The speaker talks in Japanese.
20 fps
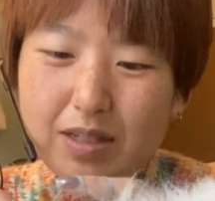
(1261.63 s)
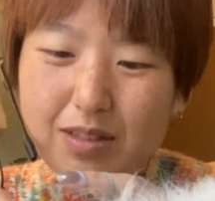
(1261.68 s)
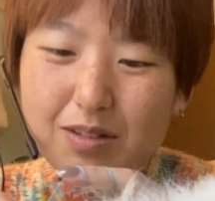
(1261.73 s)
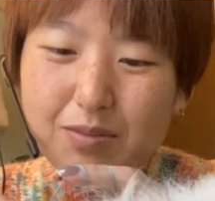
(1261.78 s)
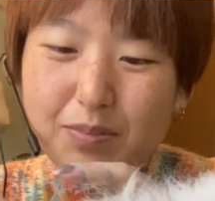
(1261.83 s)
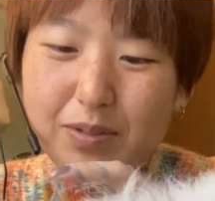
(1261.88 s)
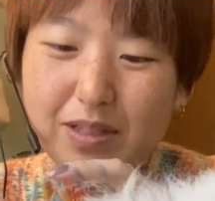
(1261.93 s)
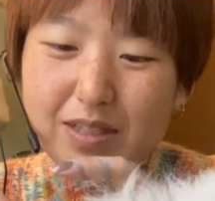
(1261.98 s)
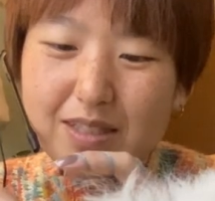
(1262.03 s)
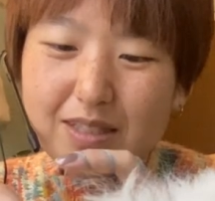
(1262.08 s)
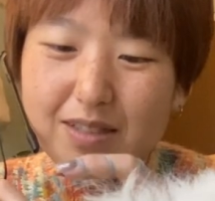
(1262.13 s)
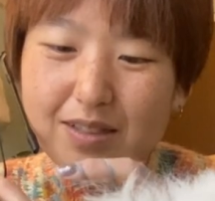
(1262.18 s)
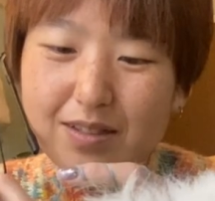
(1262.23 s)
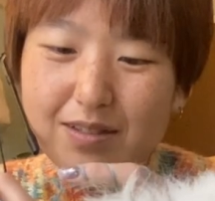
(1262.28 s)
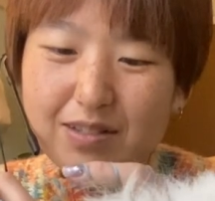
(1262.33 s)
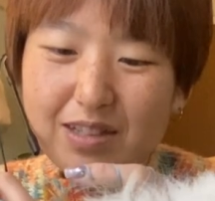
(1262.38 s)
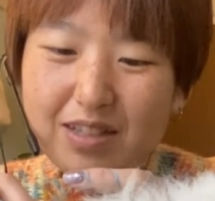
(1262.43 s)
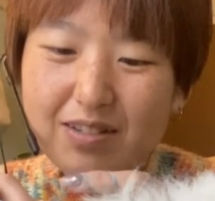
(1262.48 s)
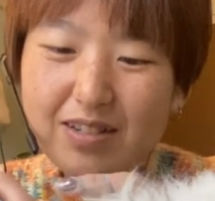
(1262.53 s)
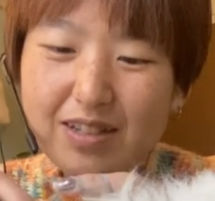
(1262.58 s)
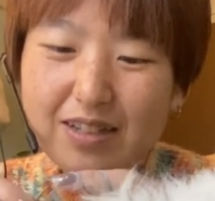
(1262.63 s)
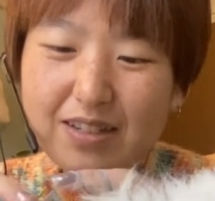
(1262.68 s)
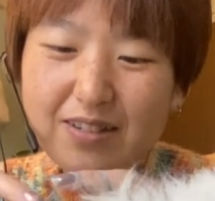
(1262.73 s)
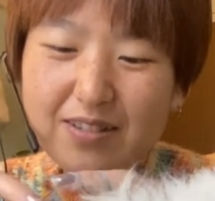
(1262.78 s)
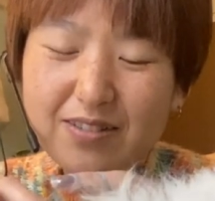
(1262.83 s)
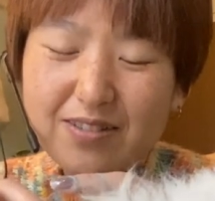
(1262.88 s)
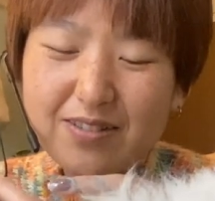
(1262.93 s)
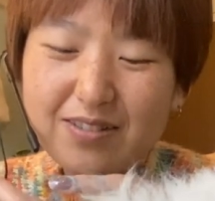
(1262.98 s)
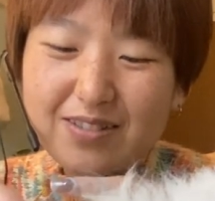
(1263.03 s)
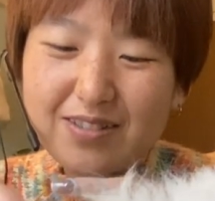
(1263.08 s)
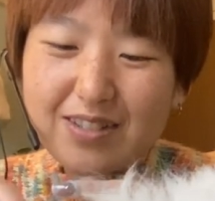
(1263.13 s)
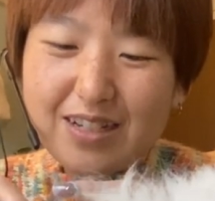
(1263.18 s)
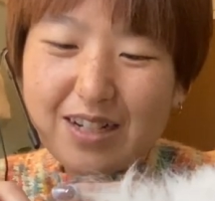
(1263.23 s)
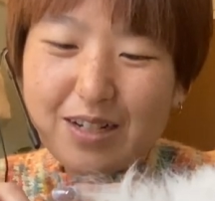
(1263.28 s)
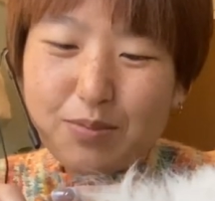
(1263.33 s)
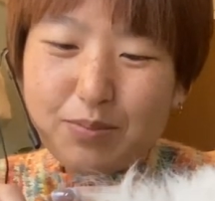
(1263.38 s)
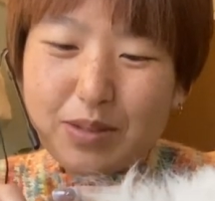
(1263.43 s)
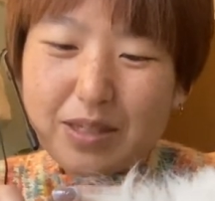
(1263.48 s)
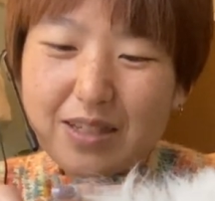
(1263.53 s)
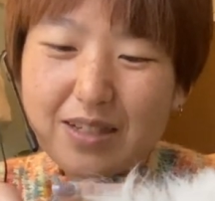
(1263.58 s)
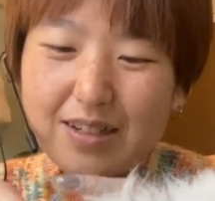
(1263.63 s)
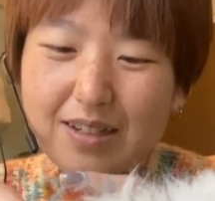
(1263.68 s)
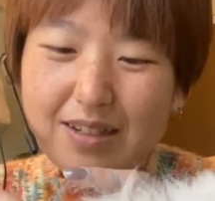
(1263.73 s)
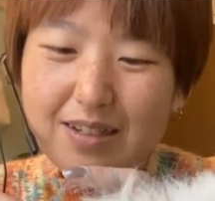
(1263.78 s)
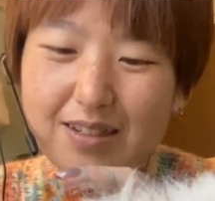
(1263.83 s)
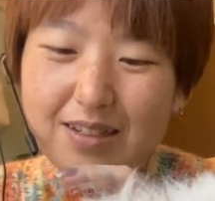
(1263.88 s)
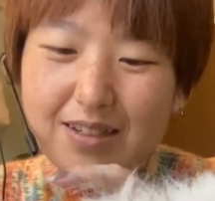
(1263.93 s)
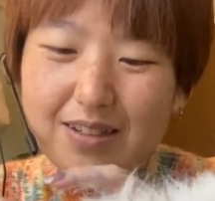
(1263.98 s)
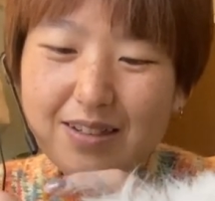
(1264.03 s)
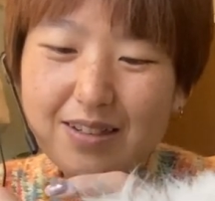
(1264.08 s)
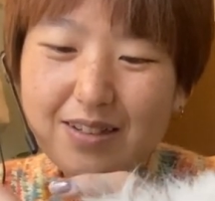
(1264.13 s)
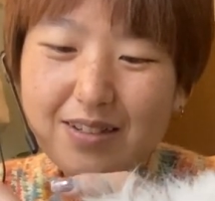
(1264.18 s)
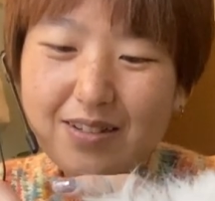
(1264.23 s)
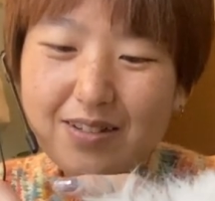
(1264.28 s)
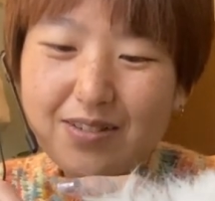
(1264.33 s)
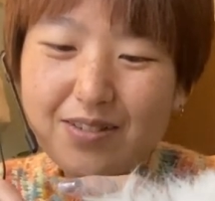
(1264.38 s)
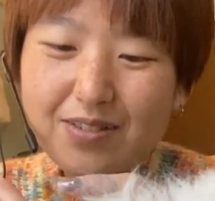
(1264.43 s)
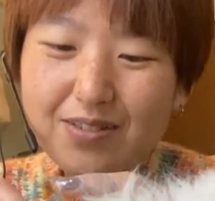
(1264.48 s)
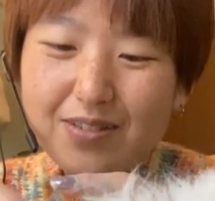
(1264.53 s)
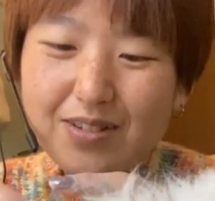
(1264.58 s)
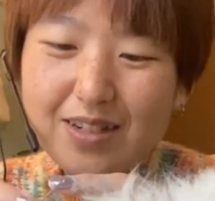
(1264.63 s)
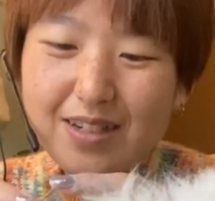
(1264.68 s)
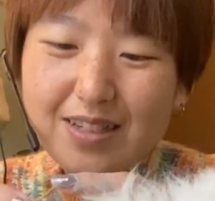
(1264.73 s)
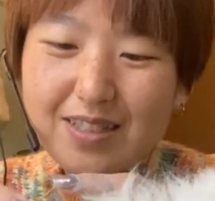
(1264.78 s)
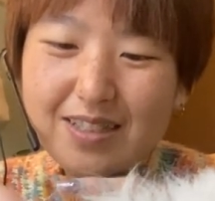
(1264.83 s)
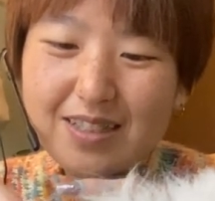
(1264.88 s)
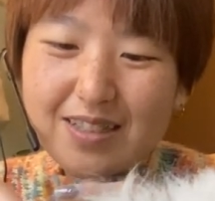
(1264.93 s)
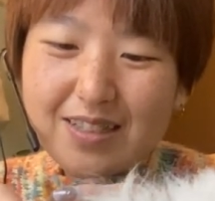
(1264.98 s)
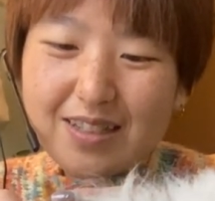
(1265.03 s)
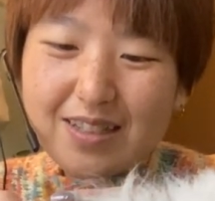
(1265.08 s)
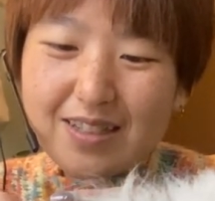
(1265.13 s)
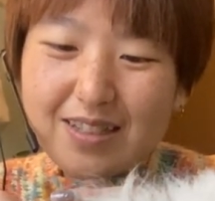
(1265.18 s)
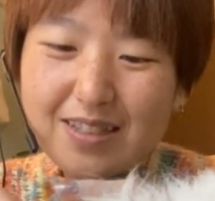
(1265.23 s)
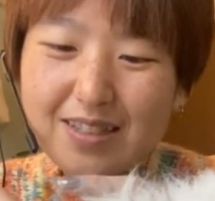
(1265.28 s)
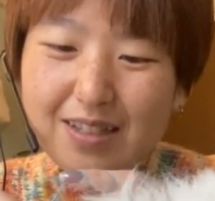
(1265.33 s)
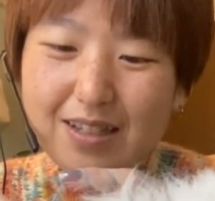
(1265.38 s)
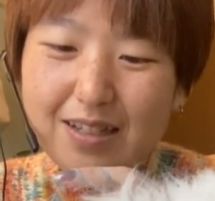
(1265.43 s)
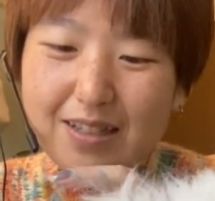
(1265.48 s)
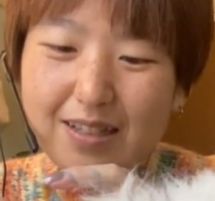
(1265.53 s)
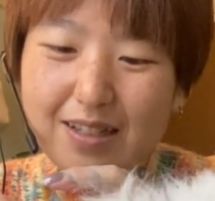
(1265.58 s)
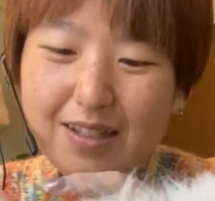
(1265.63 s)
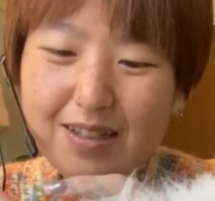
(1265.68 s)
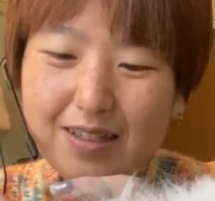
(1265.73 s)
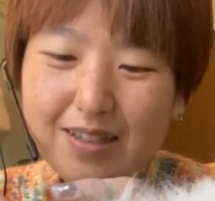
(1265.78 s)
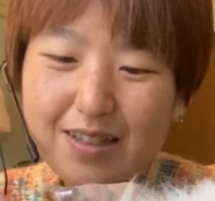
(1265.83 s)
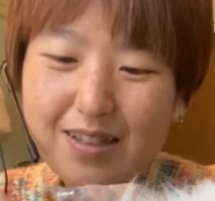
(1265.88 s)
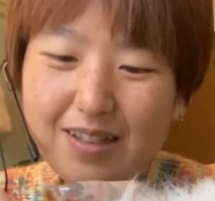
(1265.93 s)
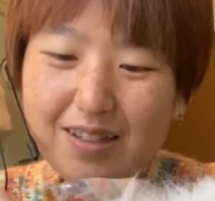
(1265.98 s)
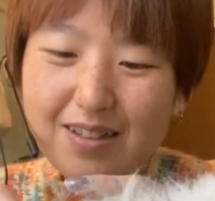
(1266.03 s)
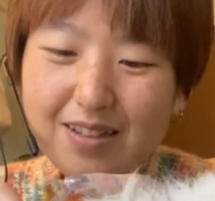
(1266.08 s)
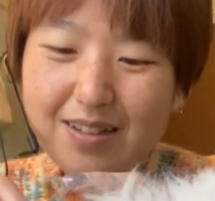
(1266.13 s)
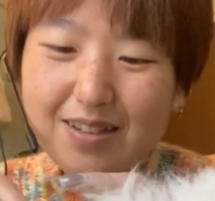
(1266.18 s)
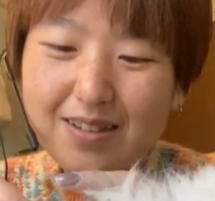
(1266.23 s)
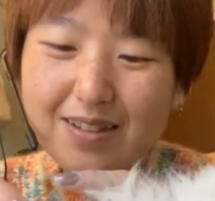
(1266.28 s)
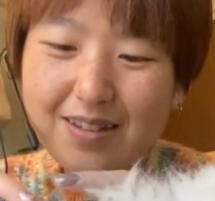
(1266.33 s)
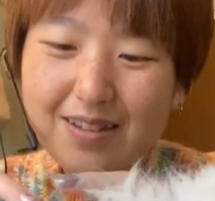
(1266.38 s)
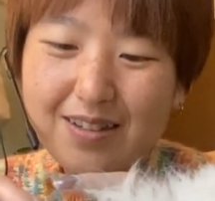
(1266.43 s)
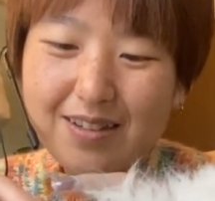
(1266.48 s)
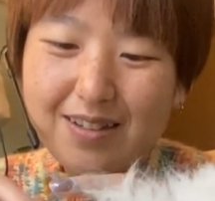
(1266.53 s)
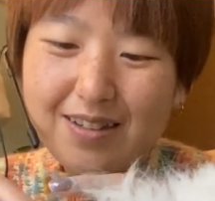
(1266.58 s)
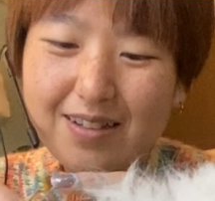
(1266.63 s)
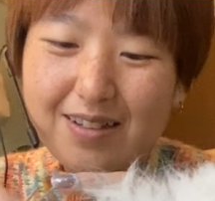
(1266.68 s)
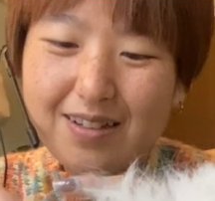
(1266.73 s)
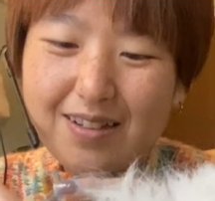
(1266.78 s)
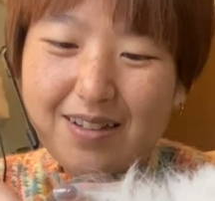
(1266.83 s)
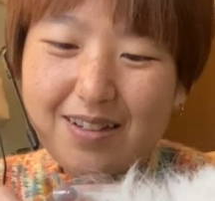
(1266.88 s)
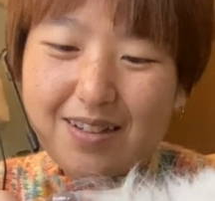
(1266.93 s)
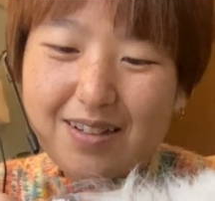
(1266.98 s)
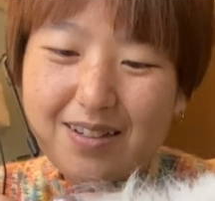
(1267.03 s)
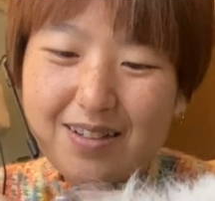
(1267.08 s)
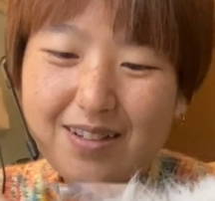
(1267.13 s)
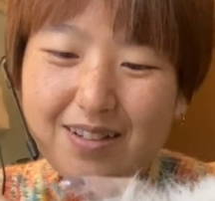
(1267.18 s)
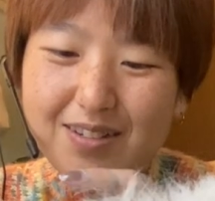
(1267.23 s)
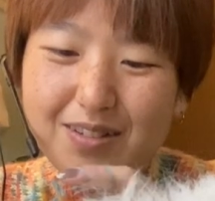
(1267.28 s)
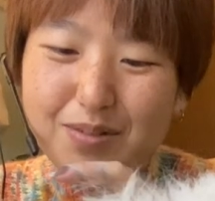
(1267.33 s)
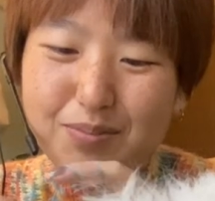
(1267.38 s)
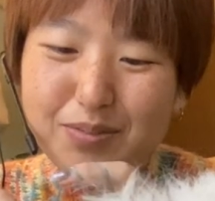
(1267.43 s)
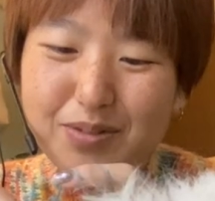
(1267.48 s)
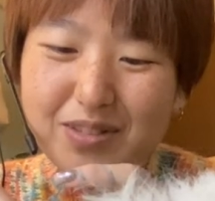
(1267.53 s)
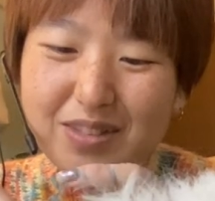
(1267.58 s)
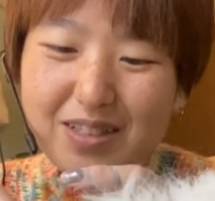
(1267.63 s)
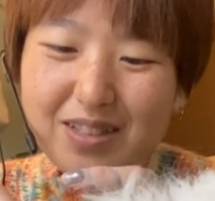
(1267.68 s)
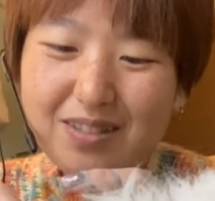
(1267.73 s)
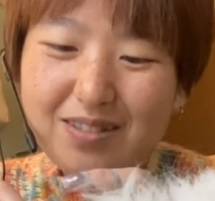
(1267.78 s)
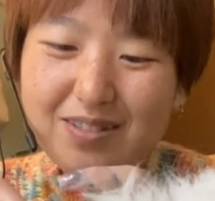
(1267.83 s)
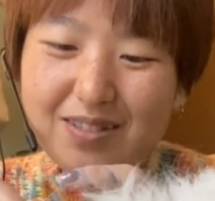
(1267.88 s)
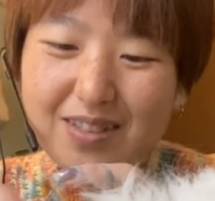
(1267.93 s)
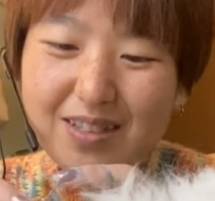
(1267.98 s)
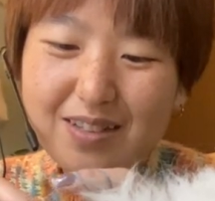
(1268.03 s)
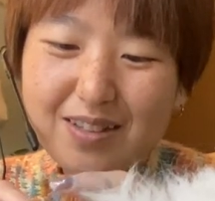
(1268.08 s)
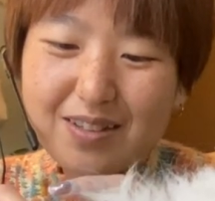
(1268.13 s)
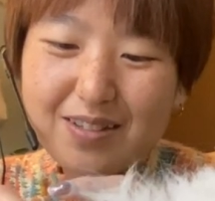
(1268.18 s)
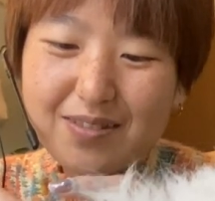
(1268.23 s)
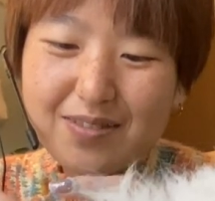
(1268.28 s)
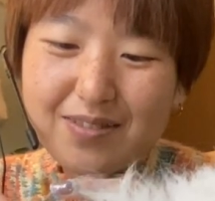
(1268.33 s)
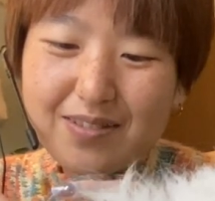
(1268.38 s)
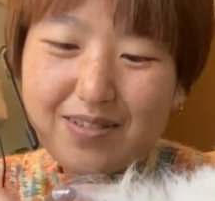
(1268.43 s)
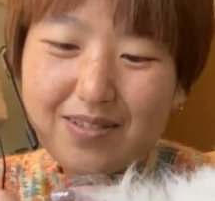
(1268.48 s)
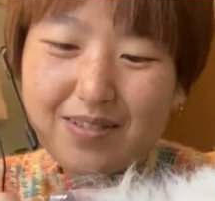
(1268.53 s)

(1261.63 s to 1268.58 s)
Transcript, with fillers: のペースでウェア編み終わらせていきたいなって。思ってるんだけど